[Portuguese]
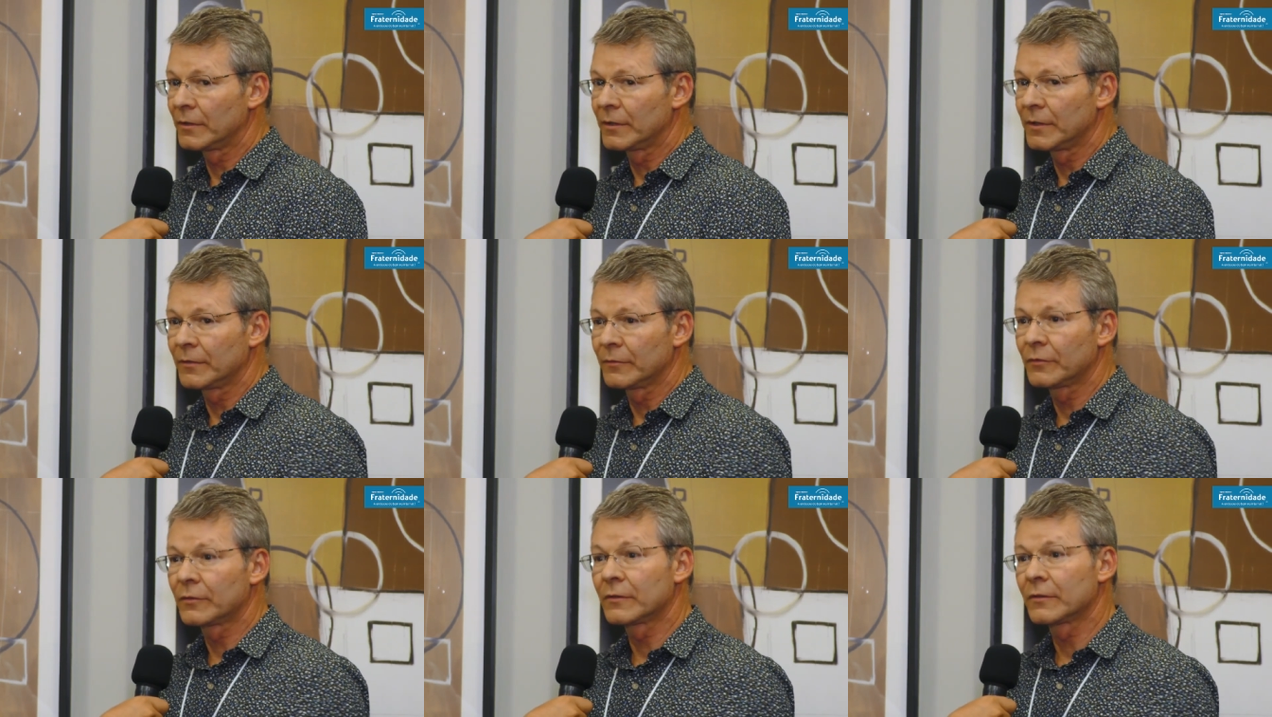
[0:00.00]

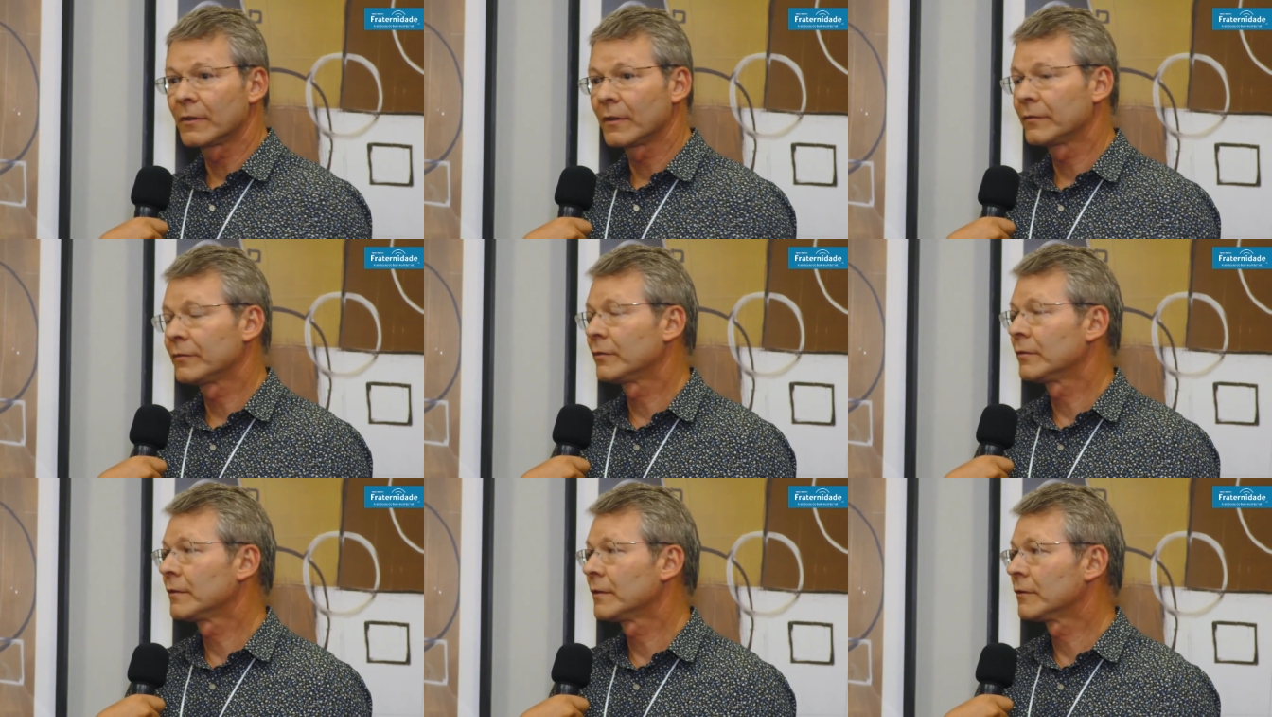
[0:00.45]
livros que já
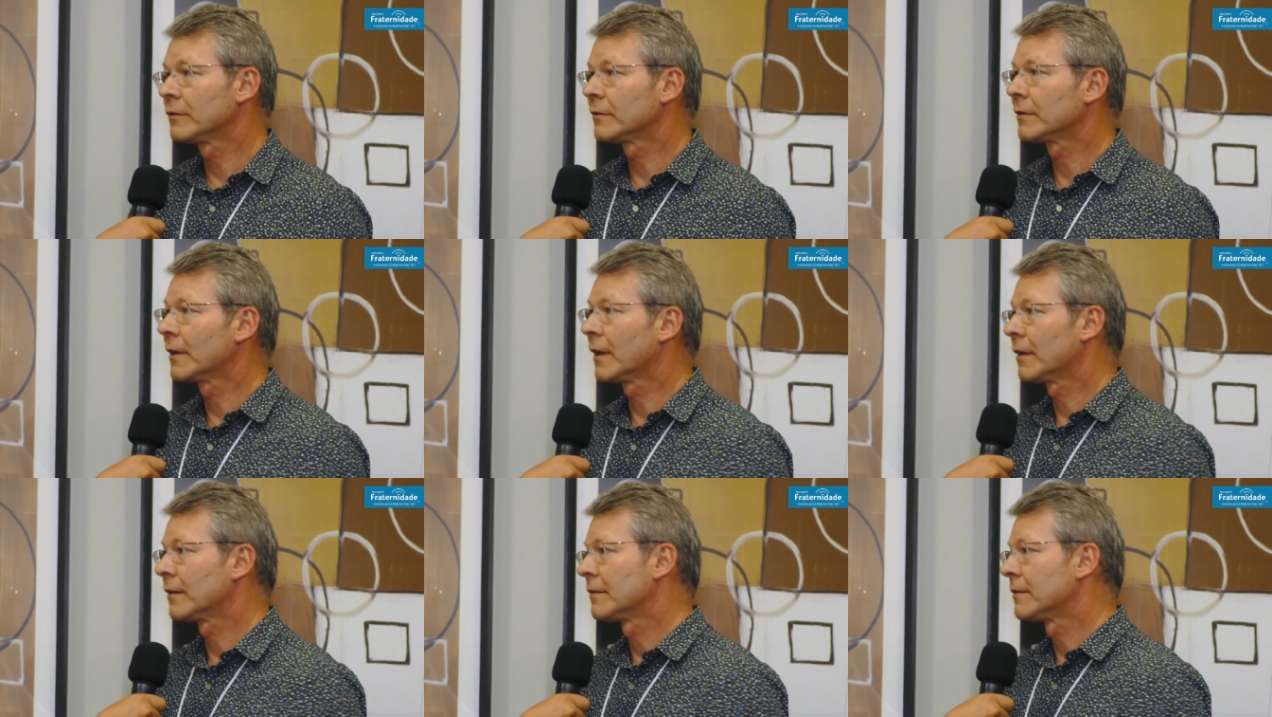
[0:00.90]
foram
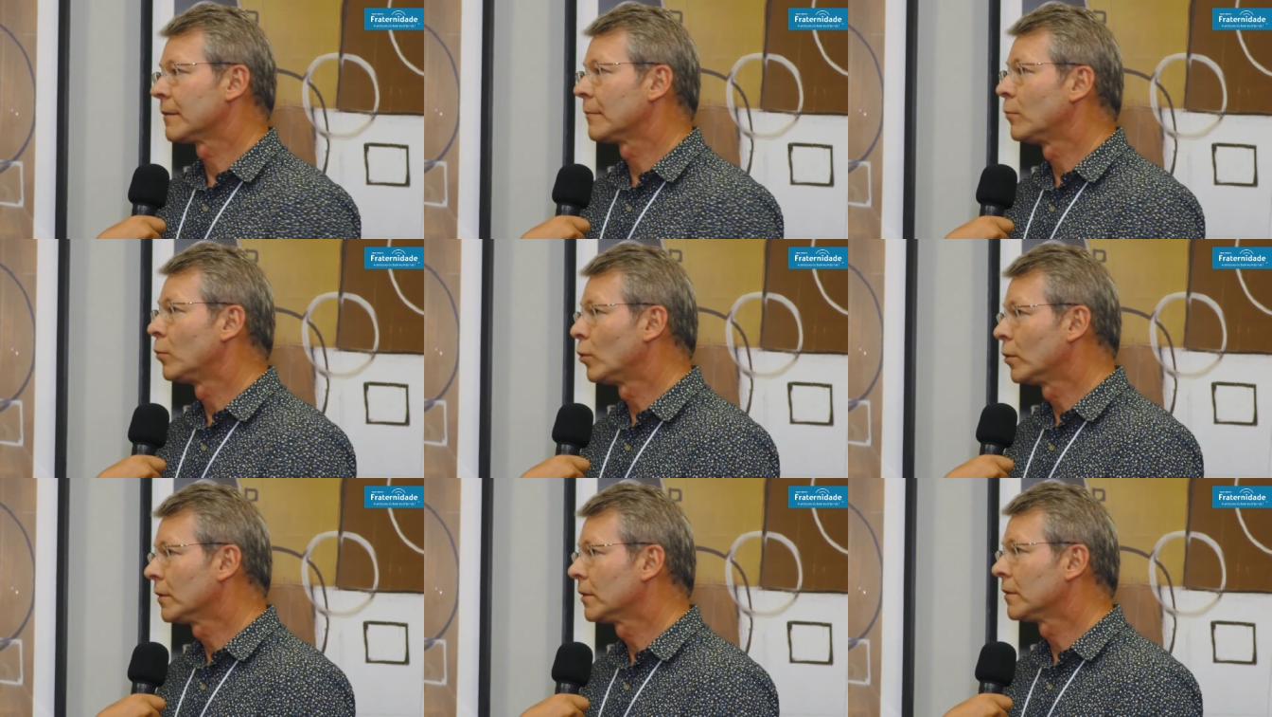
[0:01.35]
editados
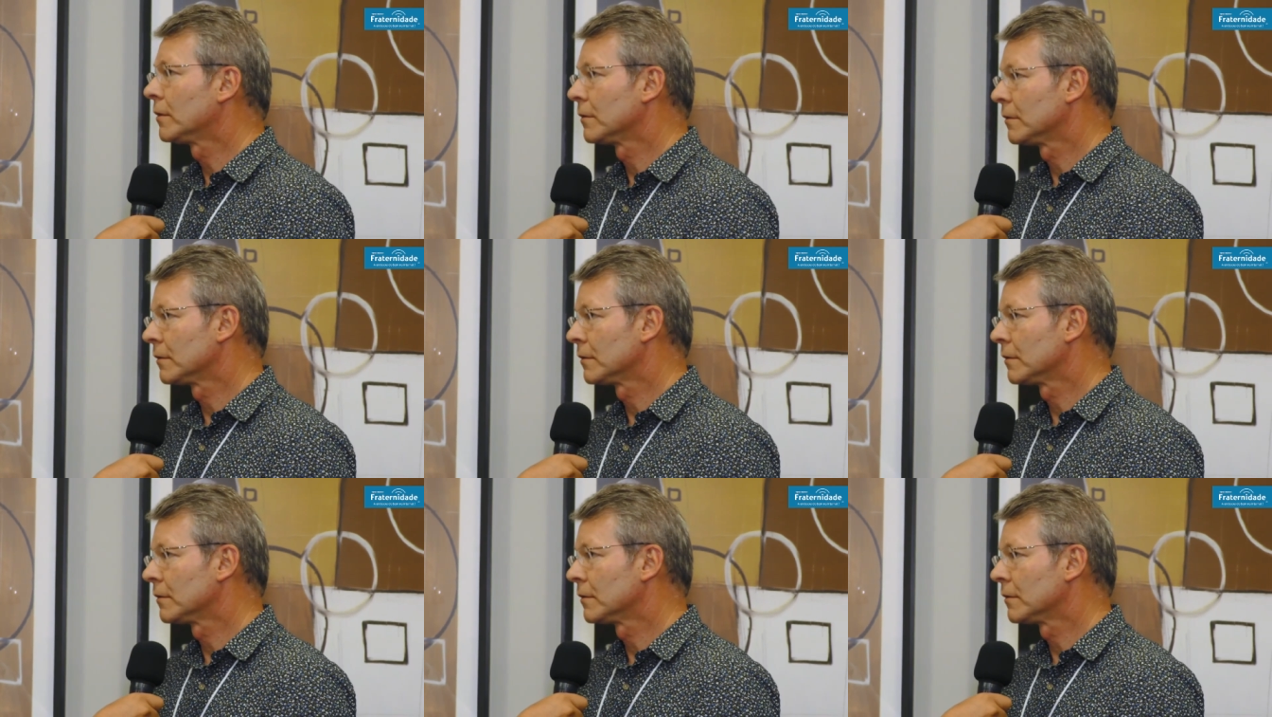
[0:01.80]
e-book,